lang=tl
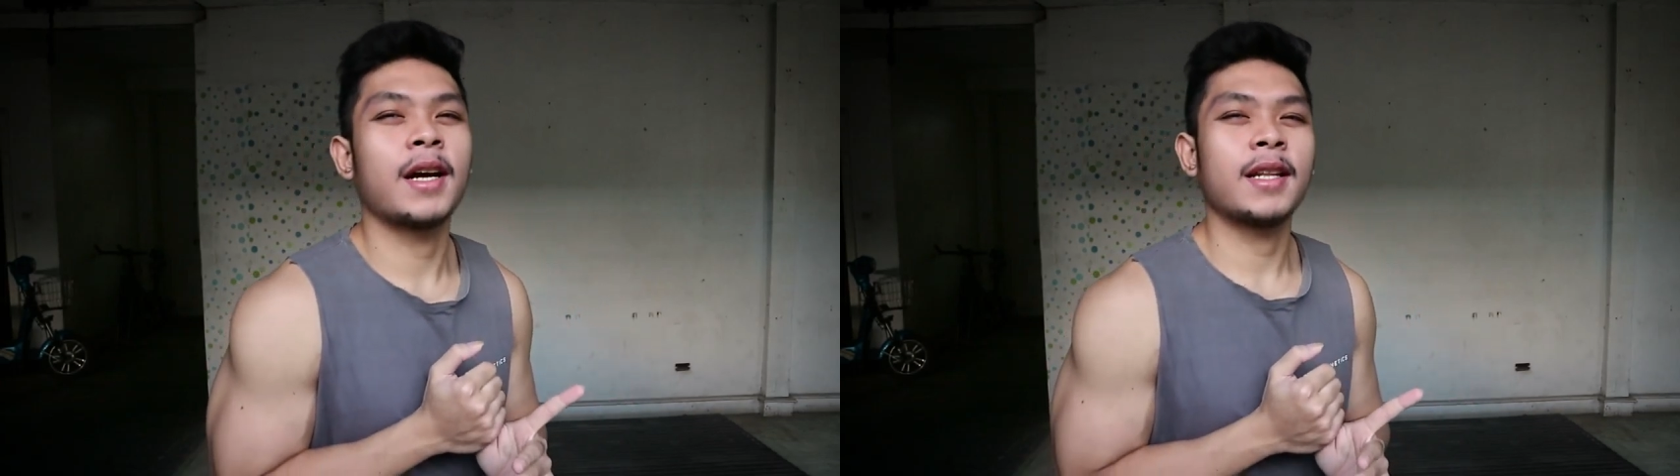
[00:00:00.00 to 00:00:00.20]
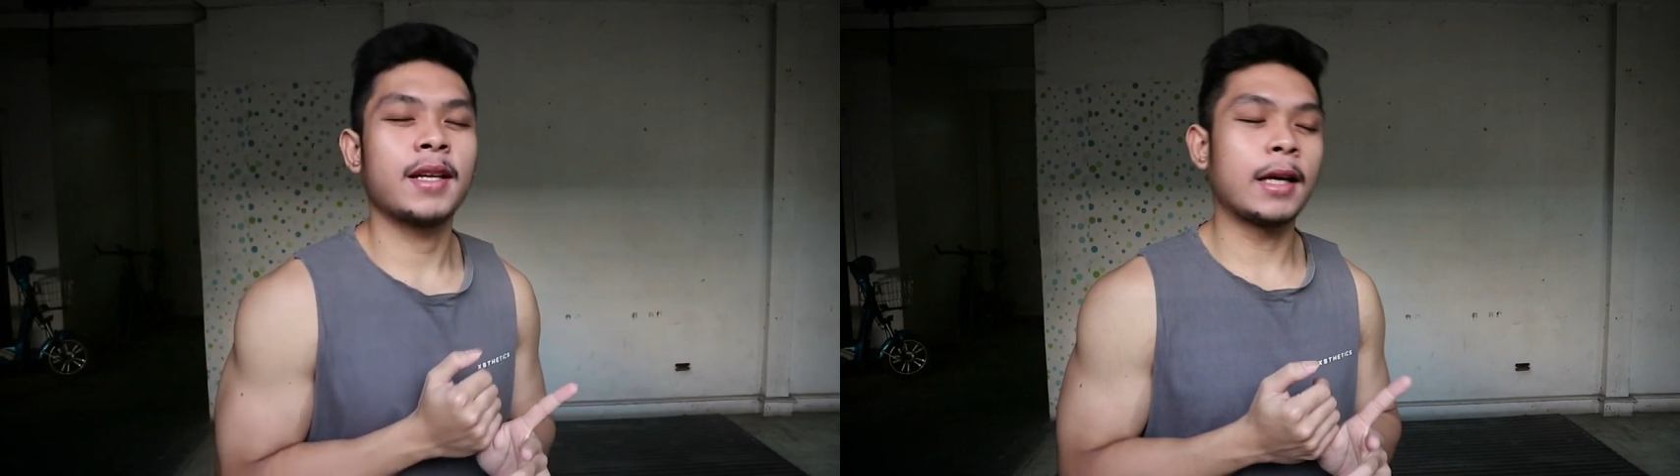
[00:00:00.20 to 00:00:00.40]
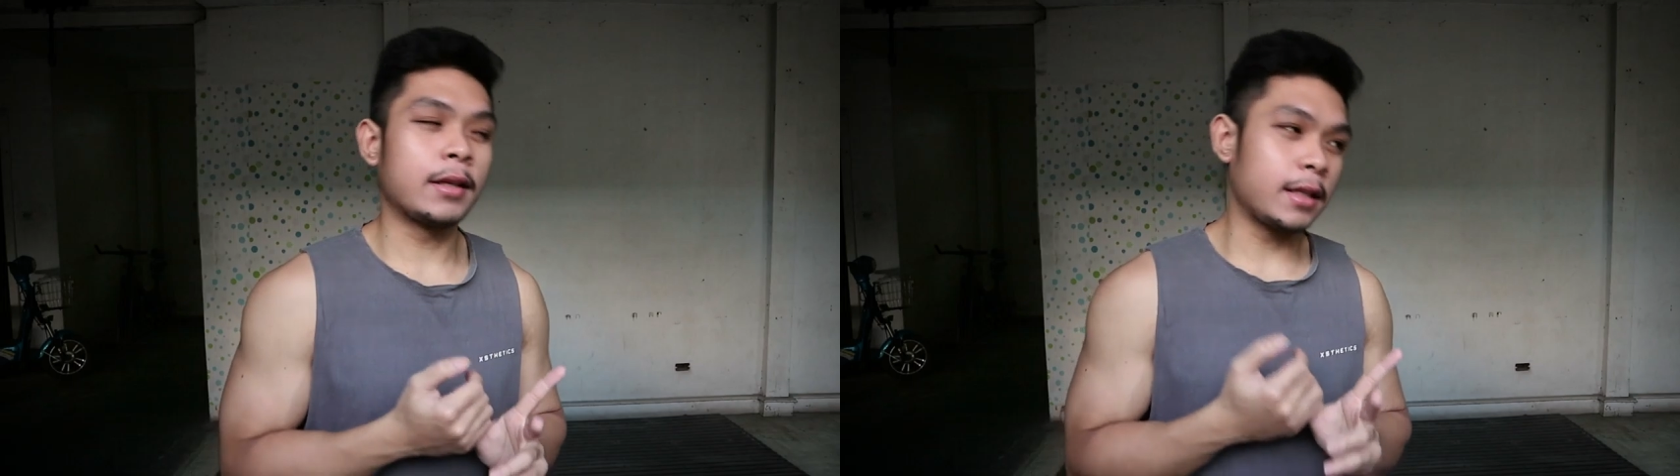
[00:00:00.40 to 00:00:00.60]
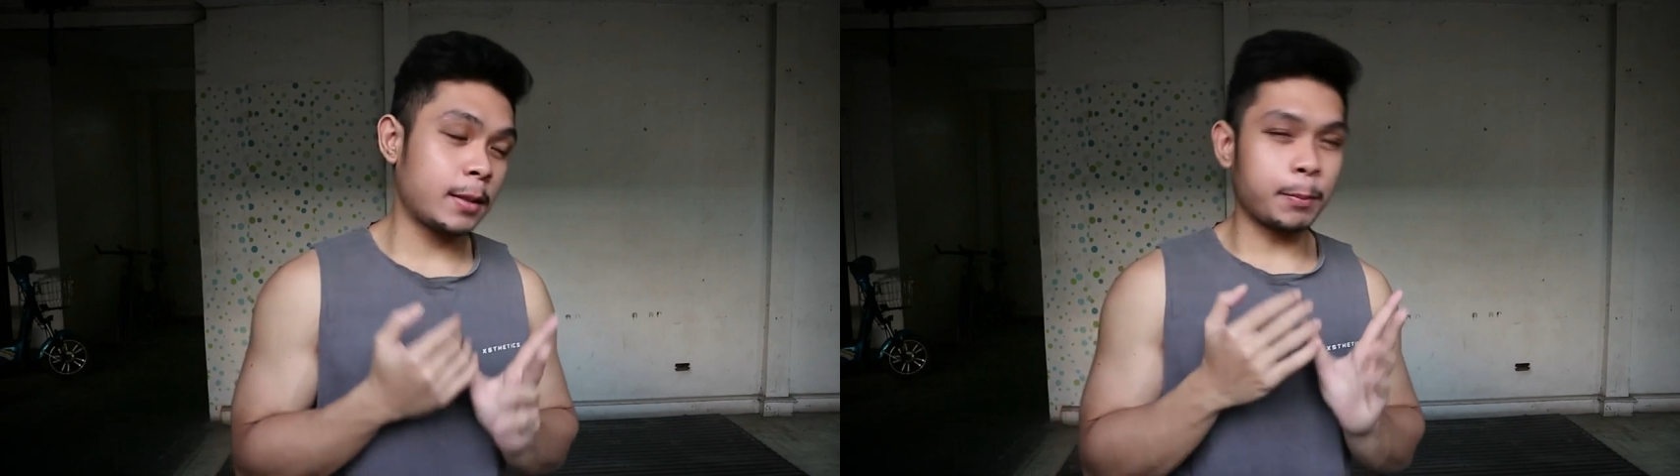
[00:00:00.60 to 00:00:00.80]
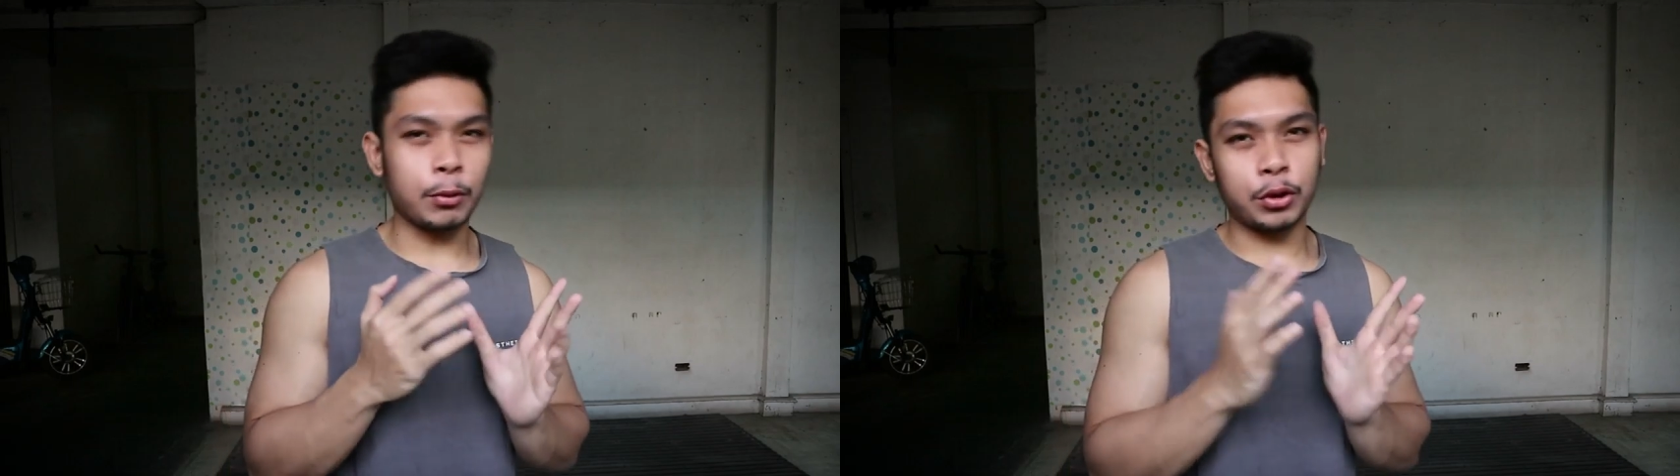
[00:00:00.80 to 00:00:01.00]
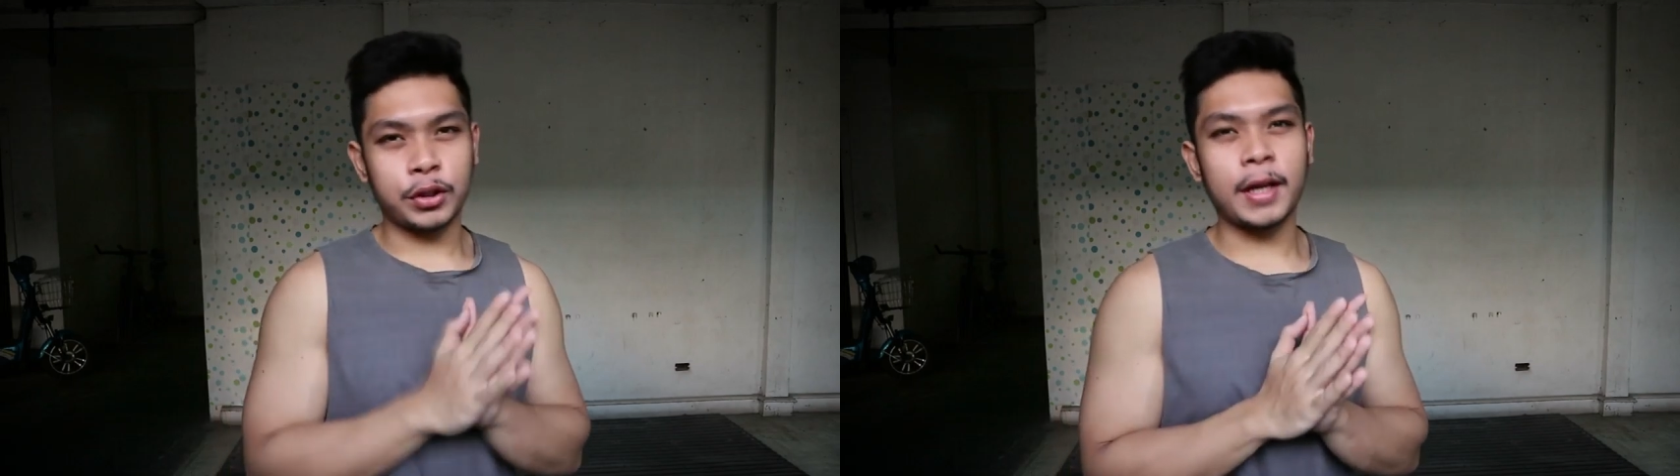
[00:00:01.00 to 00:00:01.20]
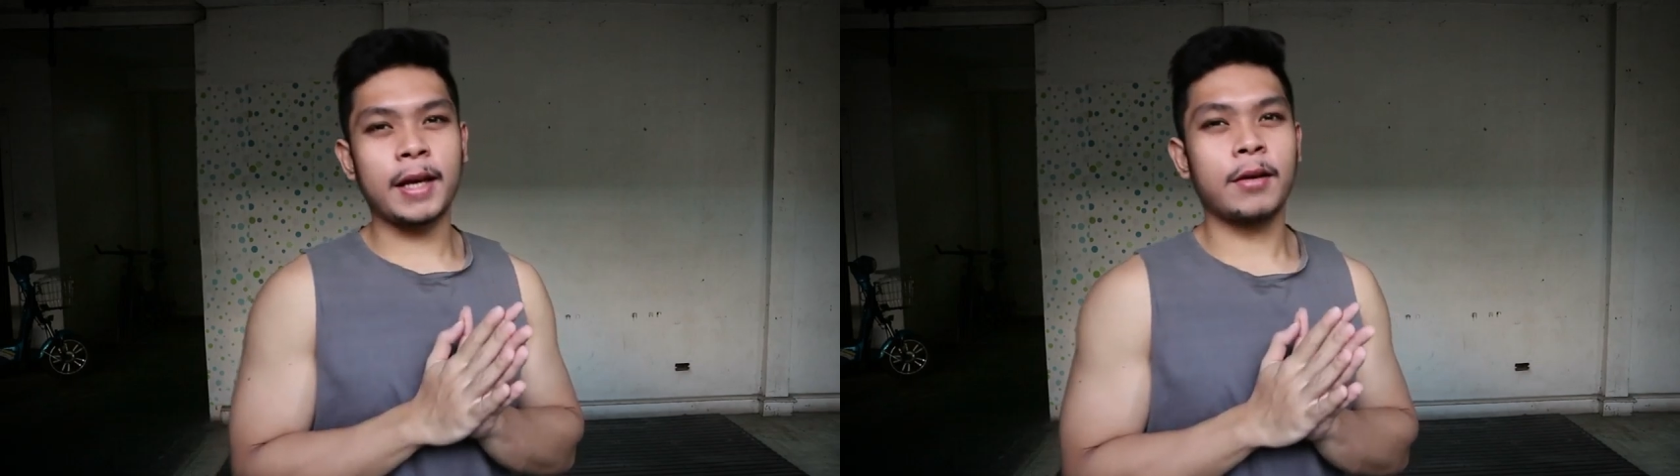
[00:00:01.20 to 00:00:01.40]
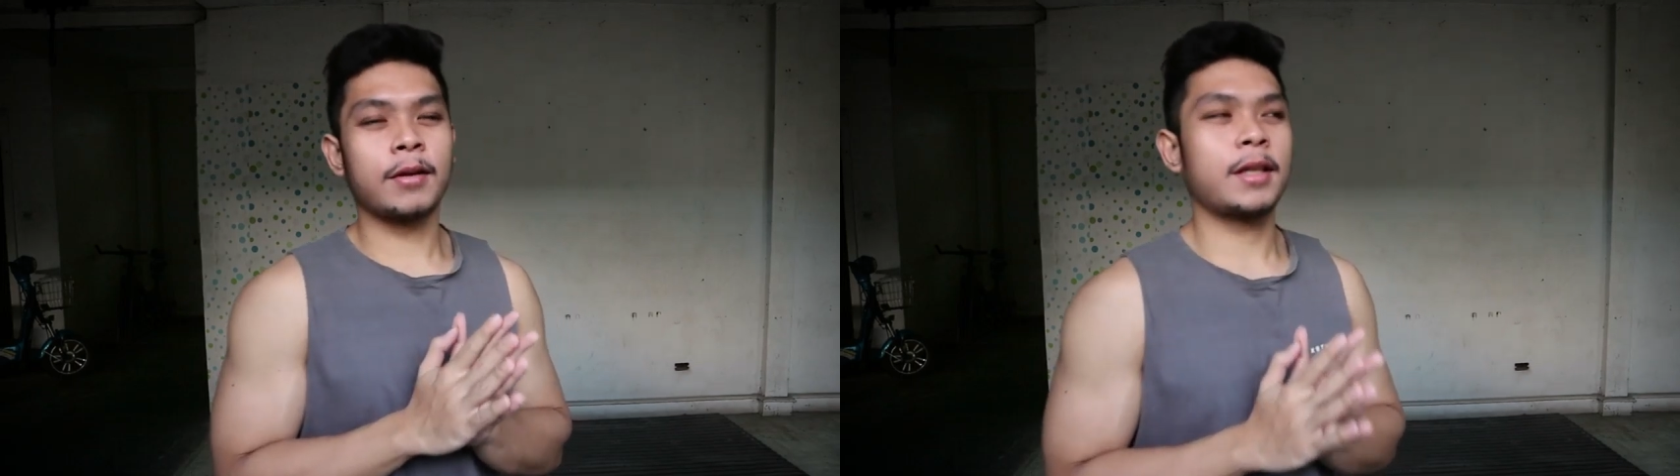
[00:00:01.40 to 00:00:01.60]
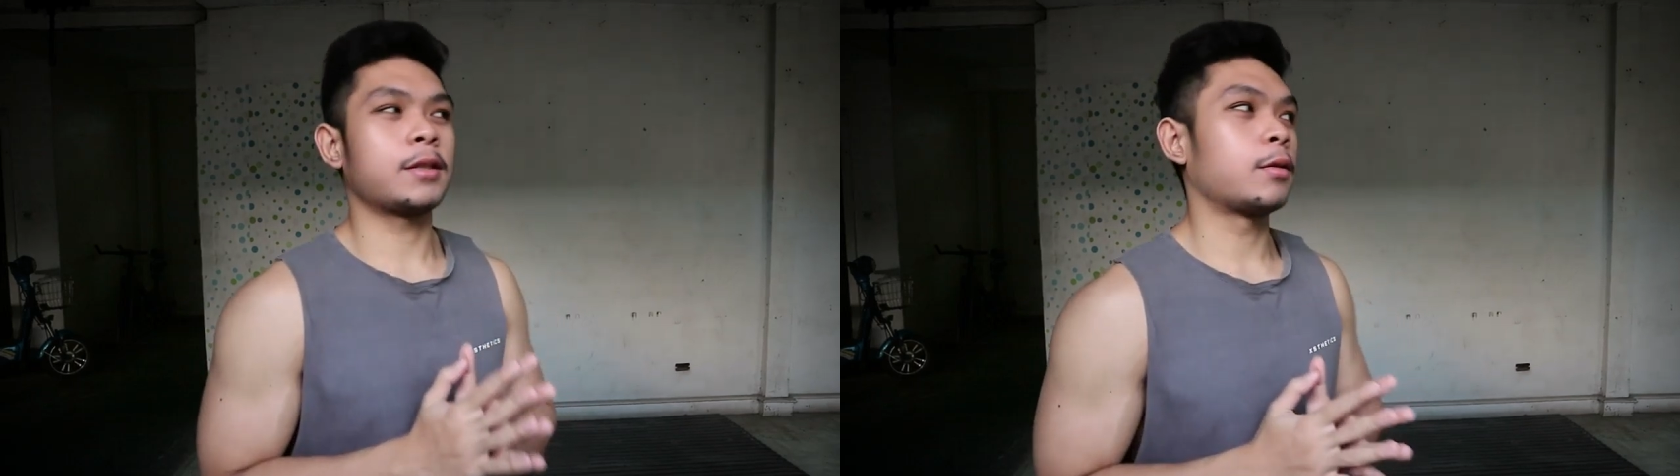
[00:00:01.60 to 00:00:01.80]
natin ngayon is push day, okay?